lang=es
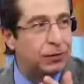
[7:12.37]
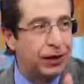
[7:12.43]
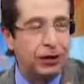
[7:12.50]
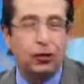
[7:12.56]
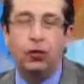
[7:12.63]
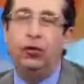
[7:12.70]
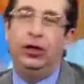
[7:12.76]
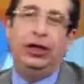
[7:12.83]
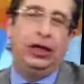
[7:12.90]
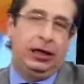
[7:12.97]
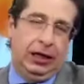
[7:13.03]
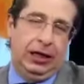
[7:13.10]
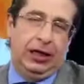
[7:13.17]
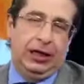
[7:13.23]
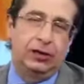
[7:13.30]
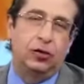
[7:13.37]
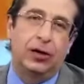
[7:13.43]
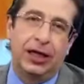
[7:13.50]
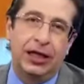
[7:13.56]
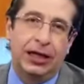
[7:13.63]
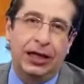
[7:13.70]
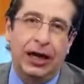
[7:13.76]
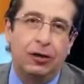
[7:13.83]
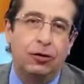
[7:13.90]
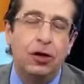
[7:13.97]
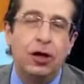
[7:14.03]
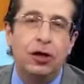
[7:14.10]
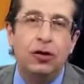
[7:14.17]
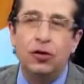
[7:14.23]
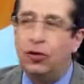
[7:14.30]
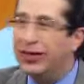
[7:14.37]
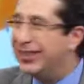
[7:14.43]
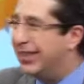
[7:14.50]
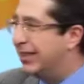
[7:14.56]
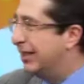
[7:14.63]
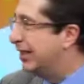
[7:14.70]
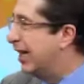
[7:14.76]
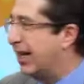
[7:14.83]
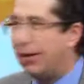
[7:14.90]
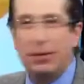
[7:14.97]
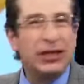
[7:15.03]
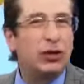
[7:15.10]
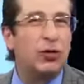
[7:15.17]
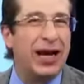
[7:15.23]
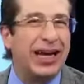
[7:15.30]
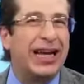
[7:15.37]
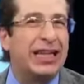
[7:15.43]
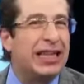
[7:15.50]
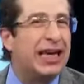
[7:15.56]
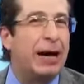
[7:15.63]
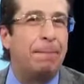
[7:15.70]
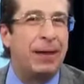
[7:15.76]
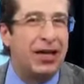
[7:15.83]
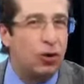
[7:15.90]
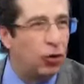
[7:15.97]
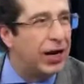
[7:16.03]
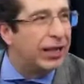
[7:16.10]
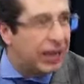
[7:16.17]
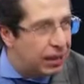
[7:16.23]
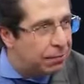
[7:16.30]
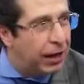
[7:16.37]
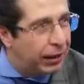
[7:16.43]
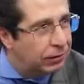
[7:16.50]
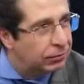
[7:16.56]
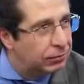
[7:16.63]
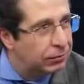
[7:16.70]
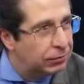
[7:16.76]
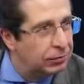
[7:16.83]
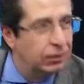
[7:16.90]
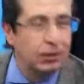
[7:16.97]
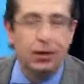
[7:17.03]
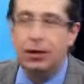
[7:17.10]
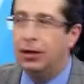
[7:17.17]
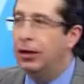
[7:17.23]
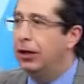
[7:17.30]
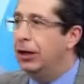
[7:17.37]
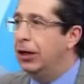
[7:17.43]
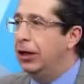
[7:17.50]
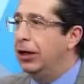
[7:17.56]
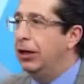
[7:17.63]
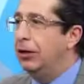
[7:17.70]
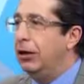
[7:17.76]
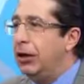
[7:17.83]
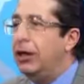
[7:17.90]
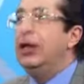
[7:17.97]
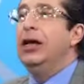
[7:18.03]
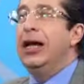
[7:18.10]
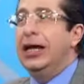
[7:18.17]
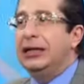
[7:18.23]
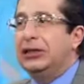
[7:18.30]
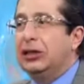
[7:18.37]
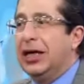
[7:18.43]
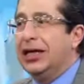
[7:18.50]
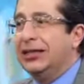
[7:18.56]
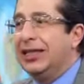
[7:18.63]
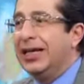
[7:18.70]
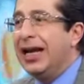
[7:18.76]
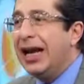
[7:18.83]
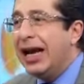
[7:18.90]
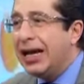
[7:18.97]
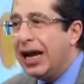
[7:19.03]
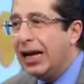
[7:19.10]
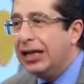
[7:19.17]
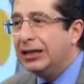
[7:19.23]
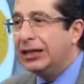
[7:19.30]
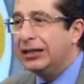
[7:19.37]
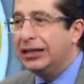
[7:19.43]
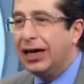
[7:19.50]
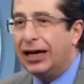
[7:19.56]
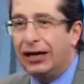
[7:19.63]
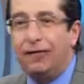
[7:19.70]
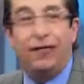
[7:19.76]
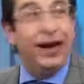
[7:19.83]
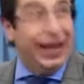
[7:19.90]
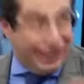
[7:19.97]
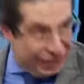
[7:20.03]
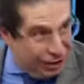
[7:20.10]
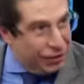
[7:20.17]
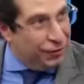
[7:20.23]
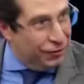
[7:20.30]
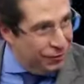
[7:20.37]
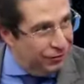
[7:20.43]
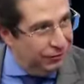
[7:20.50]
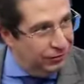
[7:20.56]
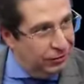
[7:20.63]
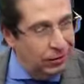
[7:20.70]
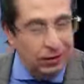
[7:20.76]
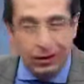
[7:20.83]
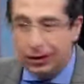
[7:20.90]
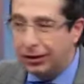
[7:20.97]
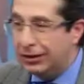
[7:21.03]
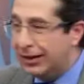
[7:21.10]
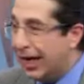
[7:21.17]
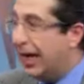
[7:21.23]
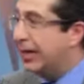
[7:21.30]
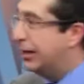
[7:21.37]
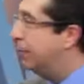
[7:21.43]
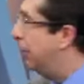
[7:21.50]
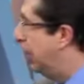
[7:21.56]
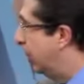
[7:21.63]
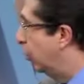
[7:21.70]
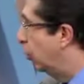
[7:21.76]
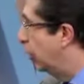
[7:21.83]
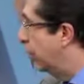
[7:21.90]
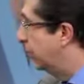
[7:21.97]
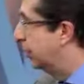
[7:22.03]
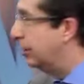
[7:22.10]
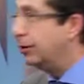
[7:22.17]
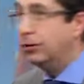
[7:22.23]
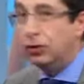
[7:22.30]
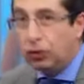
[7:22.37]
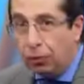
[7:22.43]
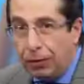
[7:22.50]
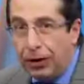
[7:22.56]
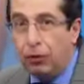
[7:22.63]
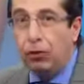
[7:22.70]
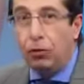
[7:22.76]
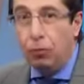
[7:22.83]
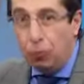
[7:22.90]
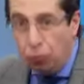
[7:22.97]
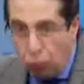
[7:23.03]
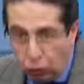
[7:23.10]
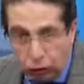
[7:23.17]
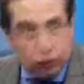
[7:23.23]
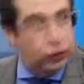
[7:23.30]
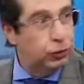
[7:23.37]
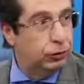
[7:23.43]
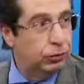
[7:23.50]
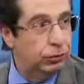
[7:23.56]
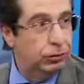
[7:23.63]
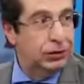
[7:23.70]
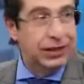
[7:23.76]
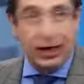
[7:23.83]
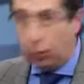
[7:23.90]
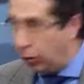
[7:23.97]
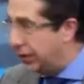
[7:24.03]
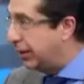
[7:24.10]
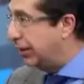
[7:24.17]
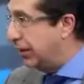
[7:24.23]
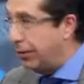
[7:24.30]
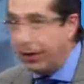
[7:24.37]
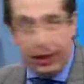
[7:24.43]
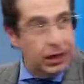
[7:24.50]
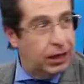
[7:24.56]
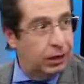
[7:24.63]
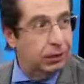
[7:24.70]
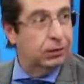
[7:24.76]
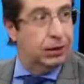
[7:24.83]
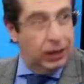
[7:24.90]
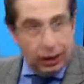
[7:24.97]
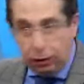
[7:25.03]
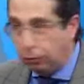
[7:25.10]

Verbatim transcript: viendo hoy, y, que esto quede claro, no es necesariamente una crítica peyorativa. Eh, es, es en el análisis, la reflexión de las similitudes. Yo veo mucho de Luis Echeverría en